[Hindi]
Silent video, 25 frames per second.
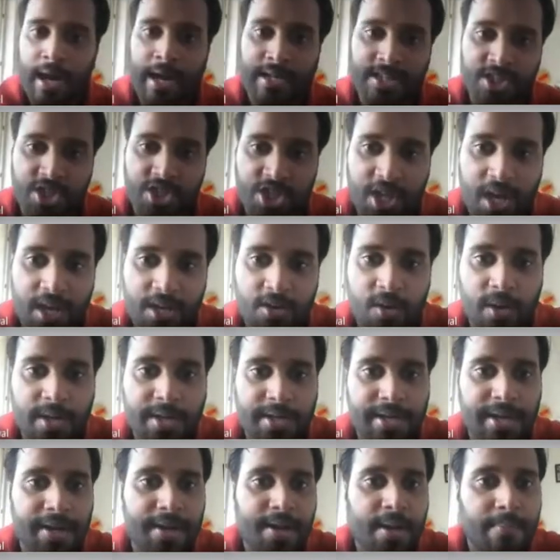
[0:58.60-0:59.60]
अच्छा
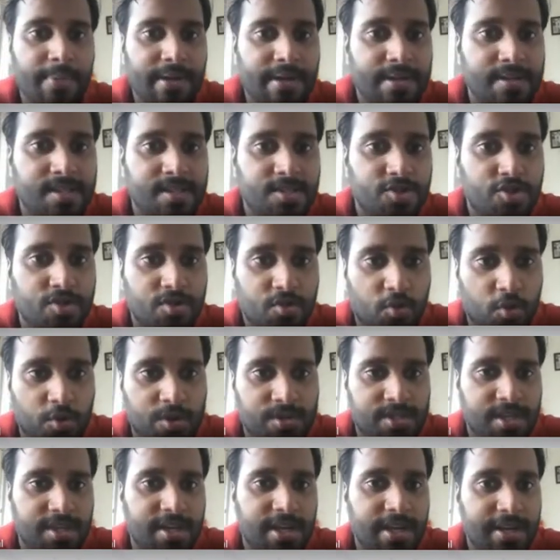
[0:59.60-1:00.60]
कंटेंट अभी इस
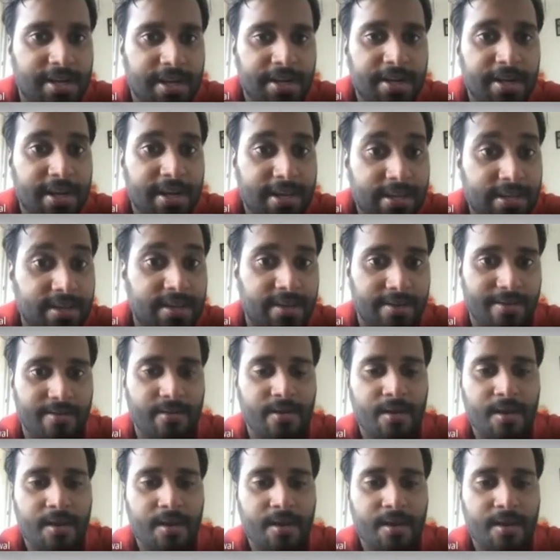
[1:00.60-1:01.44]
कोर्स से रिलेटेड नहीं है